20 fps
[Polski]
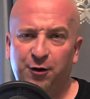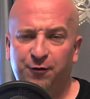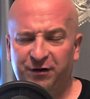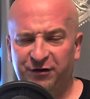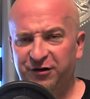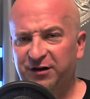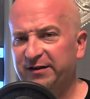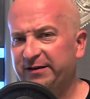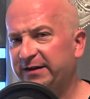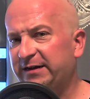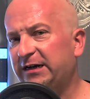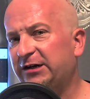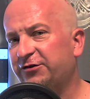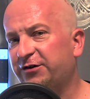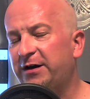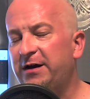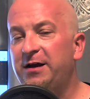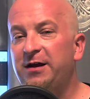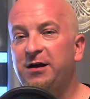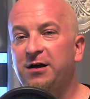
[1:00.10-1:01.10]
właśnie, Ategrasz,
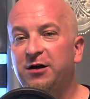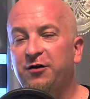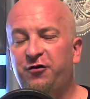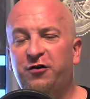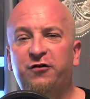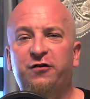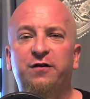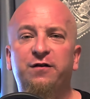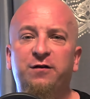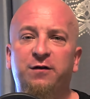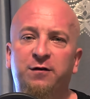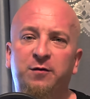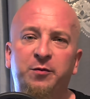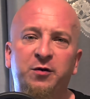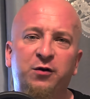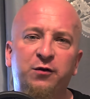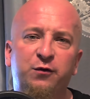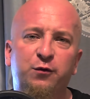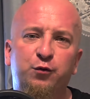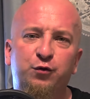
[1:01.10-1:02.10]
gdzie często sobie
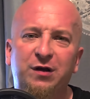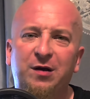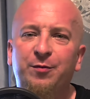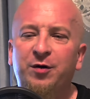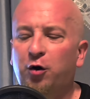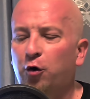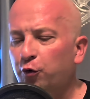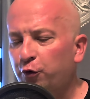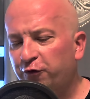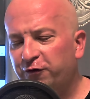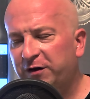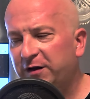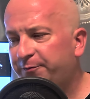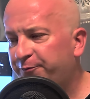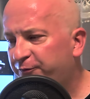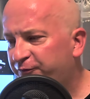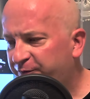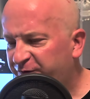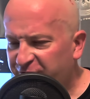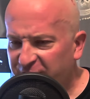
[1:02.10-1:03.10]
dyskutujemy o różnych
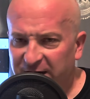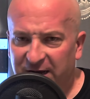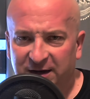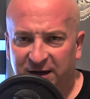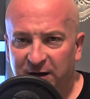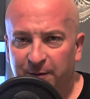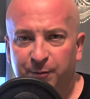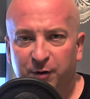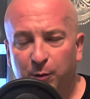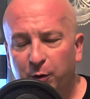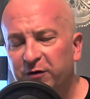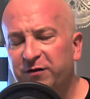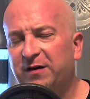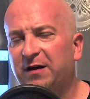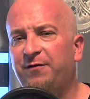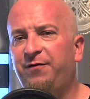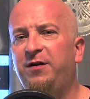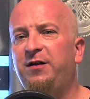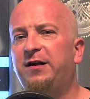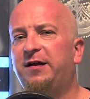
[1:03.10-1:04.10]
wszelakich
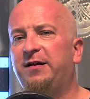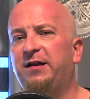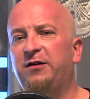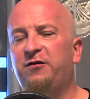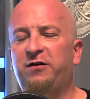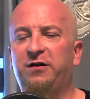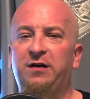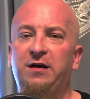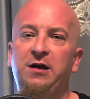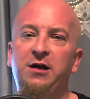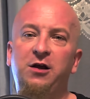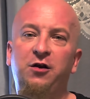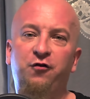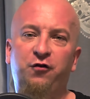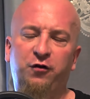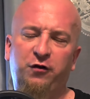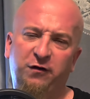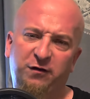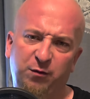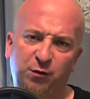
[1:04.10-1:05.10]
promocjach w internecie, czy
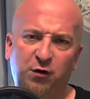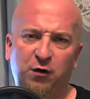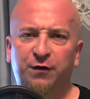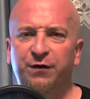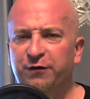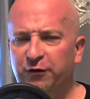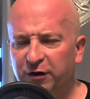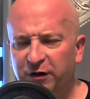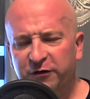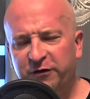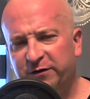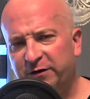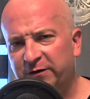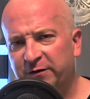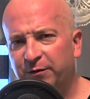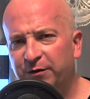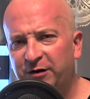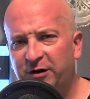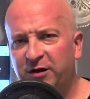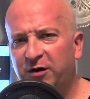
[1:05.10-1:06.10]
to są konsole, czy to
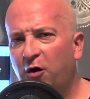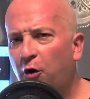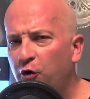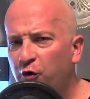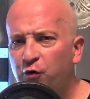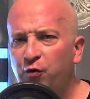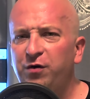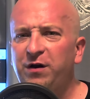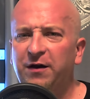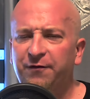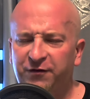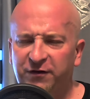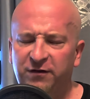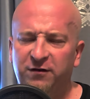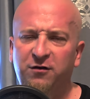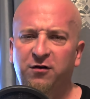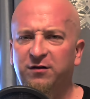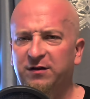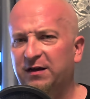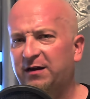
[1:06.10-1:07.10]
są gry, ogólnie
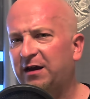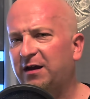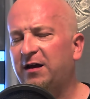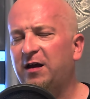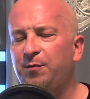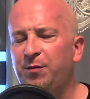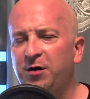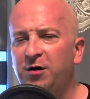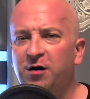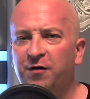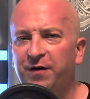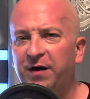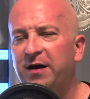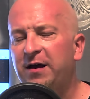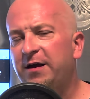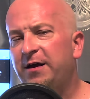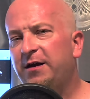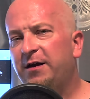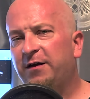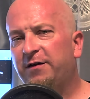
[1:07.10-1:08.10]
wszystko takie gamingowe
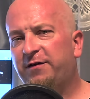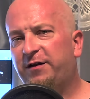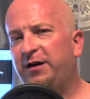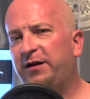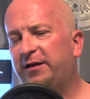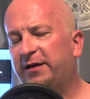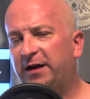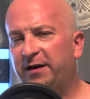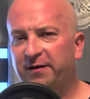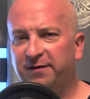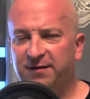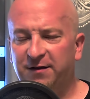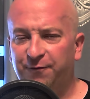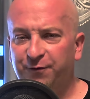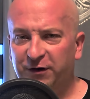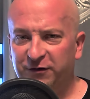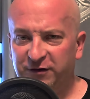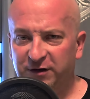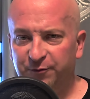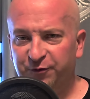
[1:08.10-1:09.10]
stricte jest tam
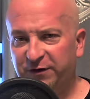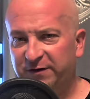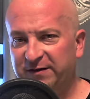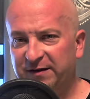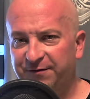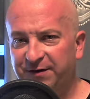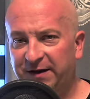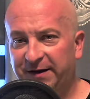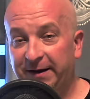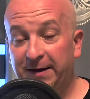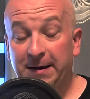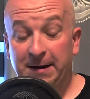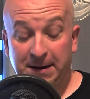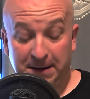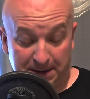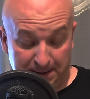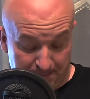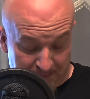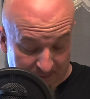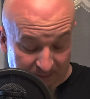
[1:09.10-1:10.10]
właśnie przedstawiane.
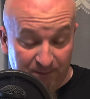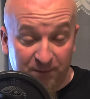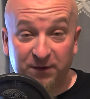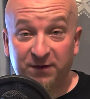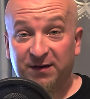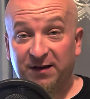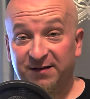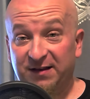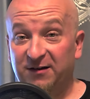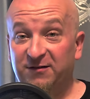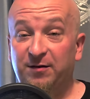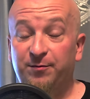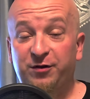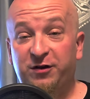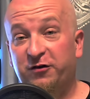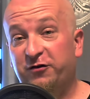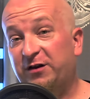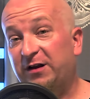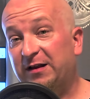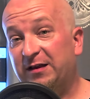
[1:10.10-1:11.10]
Mm, zaznaczam
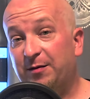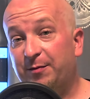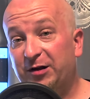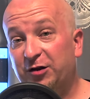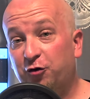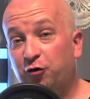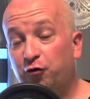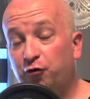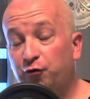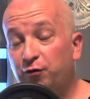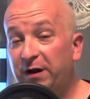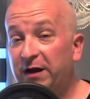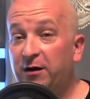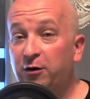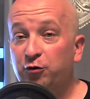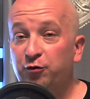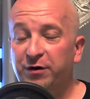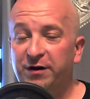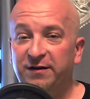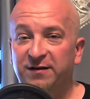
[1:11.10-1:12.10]
też na temat koszulek,
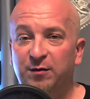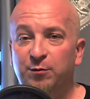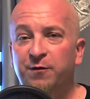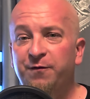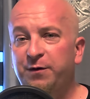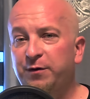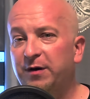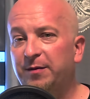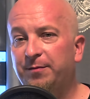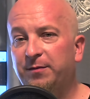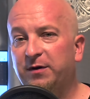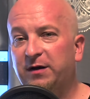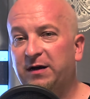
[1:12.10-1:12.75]
które zamówiłem